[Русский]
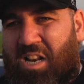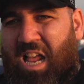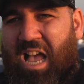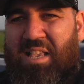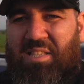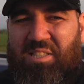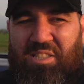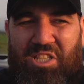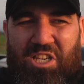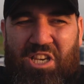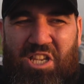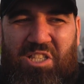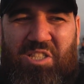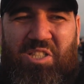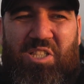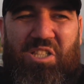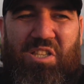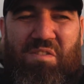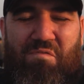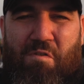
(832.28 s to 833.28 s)
раз
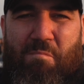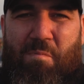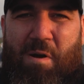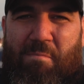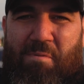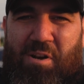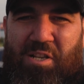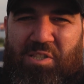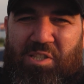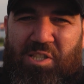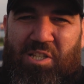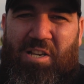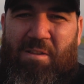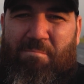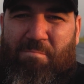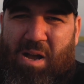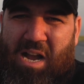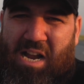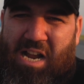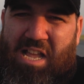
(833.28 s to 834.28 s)
30 его попросили,
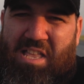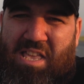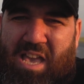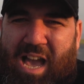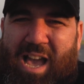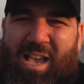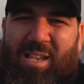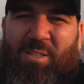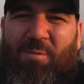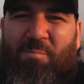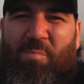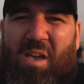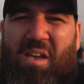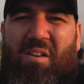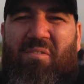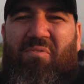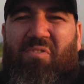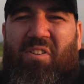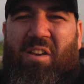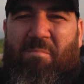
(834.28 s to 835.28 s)
погоняй с
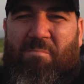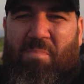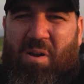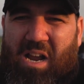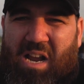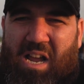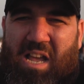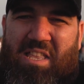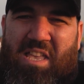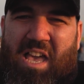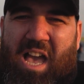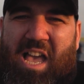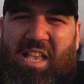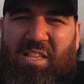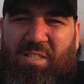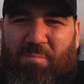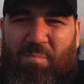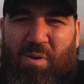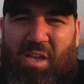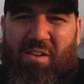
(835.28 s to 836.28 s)
BMW,
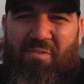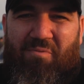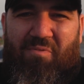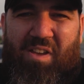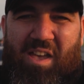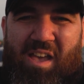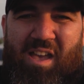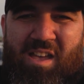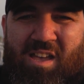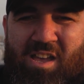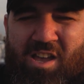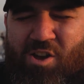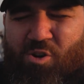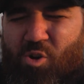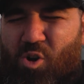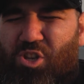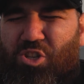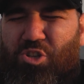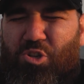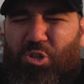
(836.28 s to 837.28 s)
погоняй с BMW.
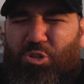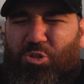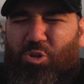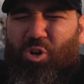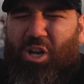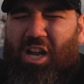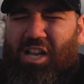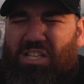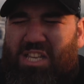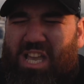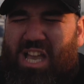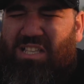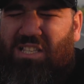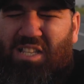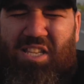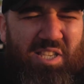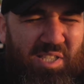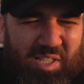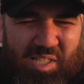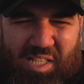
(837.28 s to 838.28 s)
Он что только не,
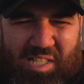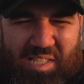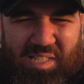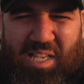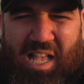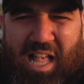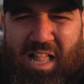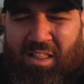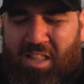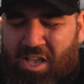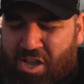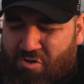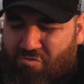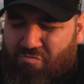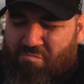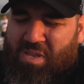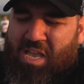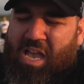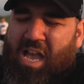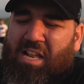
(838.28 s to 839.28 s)
не сказал.
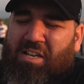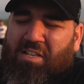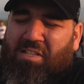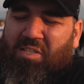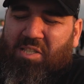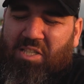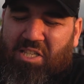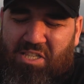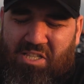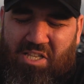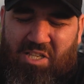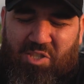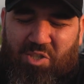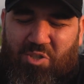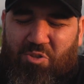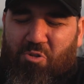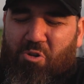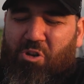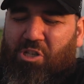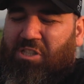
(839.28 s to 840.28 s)
У меня резина
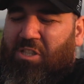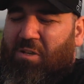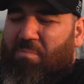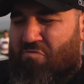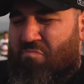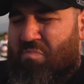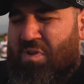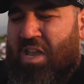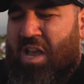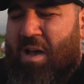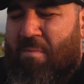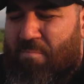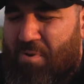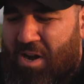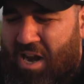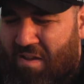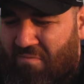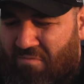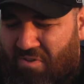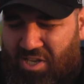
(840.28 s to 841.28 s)
стерта, у меня
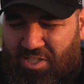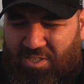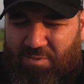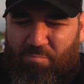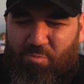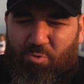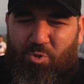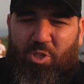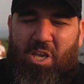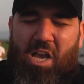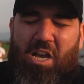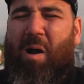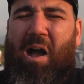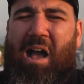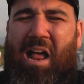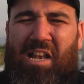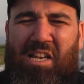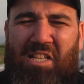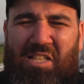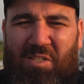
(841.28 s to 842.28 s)
правая спуска,
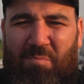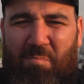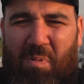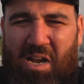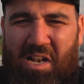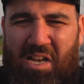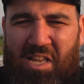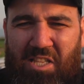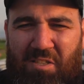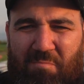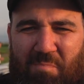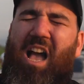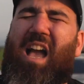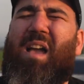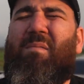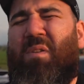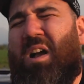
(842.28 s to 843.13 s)
палец болит, ай